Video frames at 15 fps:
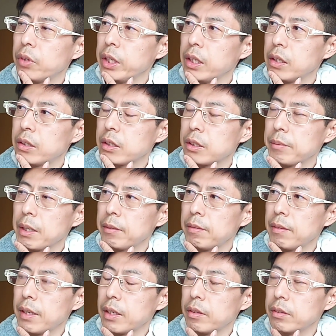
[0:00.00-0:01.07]

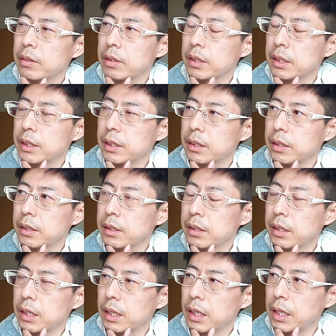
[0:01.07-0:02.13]
オリックス・バファローズ
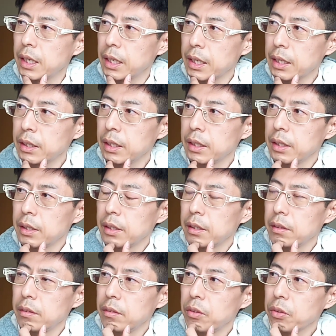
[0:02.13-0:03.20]
が
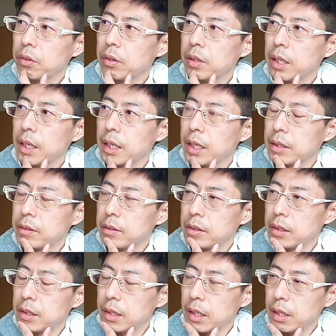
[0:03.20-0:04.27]
ロッテや楽
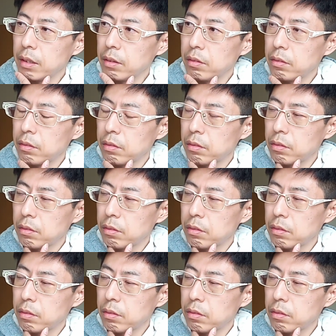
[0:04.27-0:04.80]
天